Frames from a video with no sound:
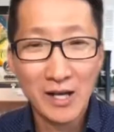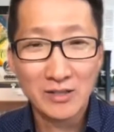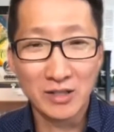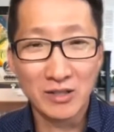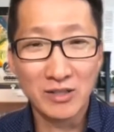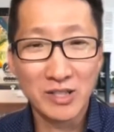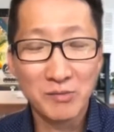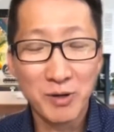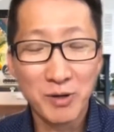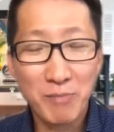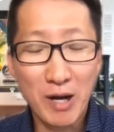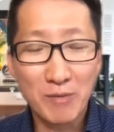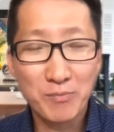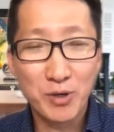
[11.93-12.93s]
저는 이번
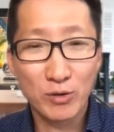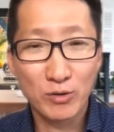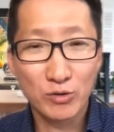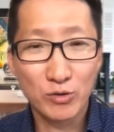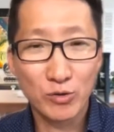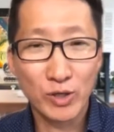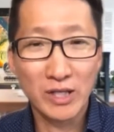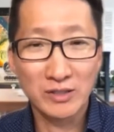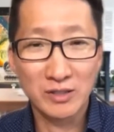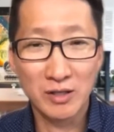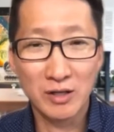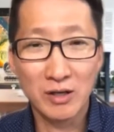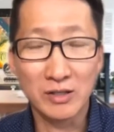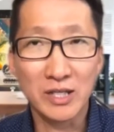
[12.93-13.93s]
발표를
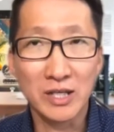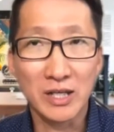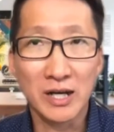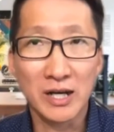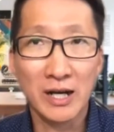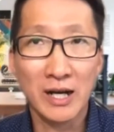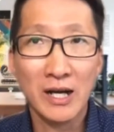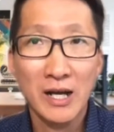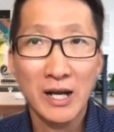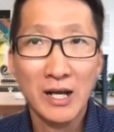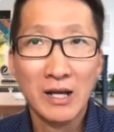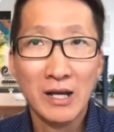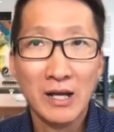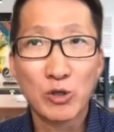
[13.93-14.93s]
통해서 제가
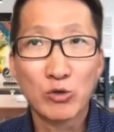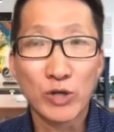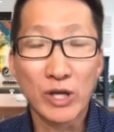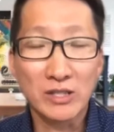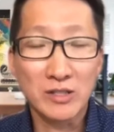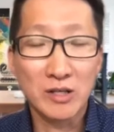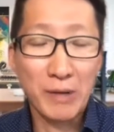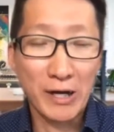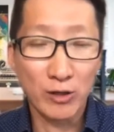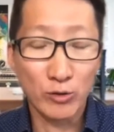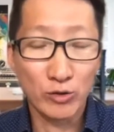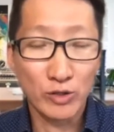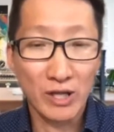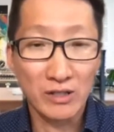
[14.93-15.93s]
미국에서
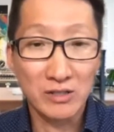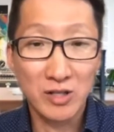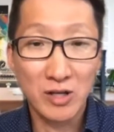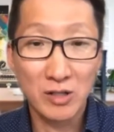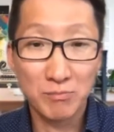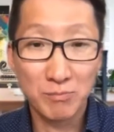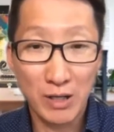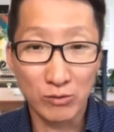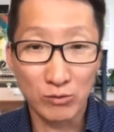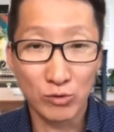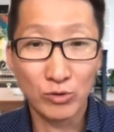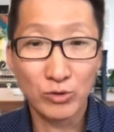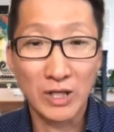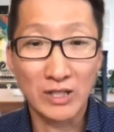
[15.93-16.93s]
바이오텍을
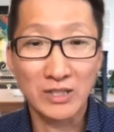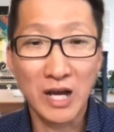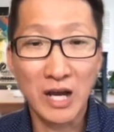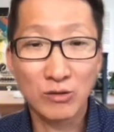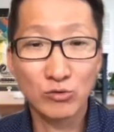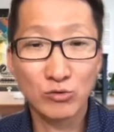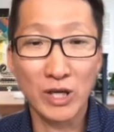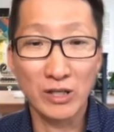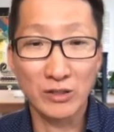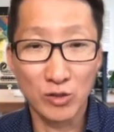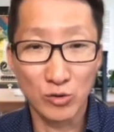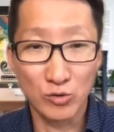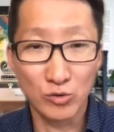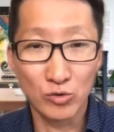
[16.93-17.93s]
설립하고 다시
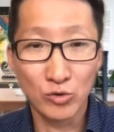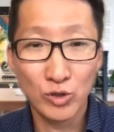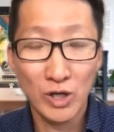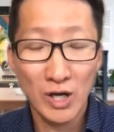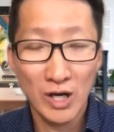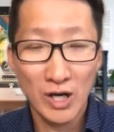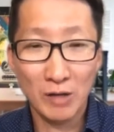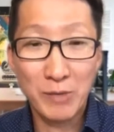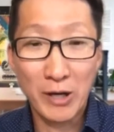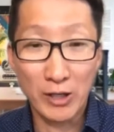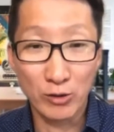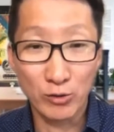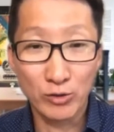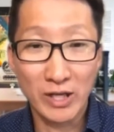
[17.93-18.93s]
한국에서도 어,
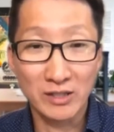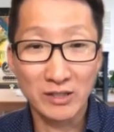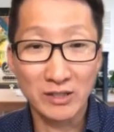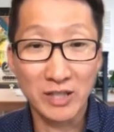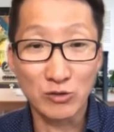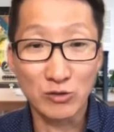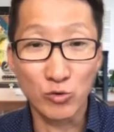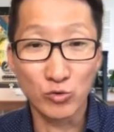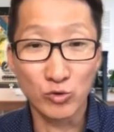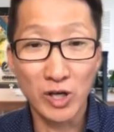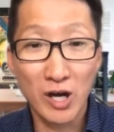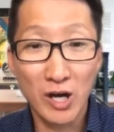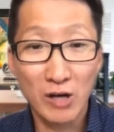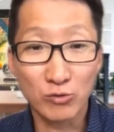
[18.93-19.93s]
바이오텍을 계속
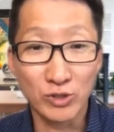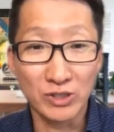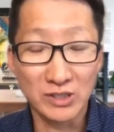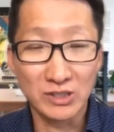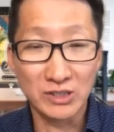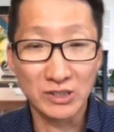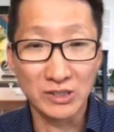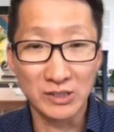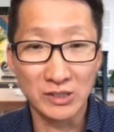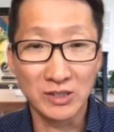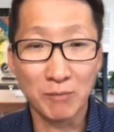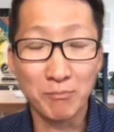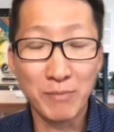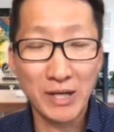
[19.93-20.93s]
운영하고 있는 그
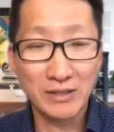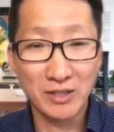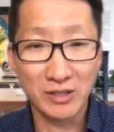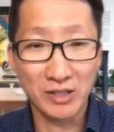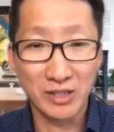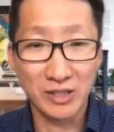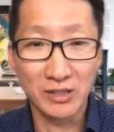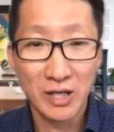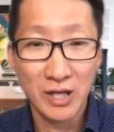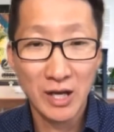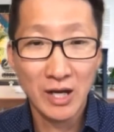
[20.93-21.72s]
전반적인